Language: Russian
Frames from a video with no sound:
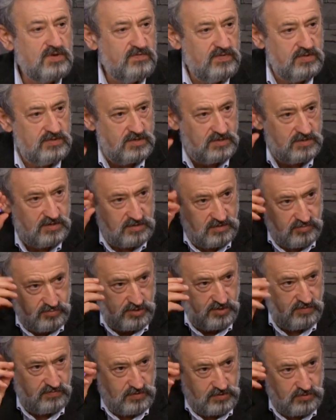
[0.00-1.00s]
винтик надо
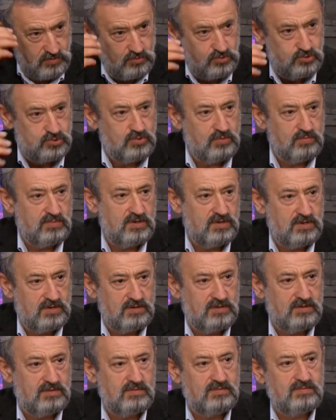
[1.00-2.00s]
перевернуть,
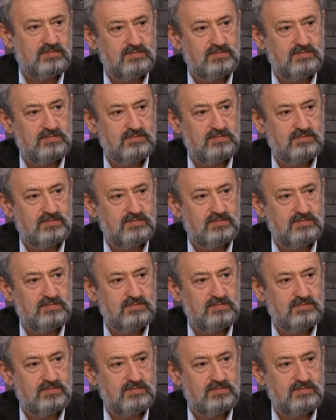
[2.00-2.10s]
чтобы...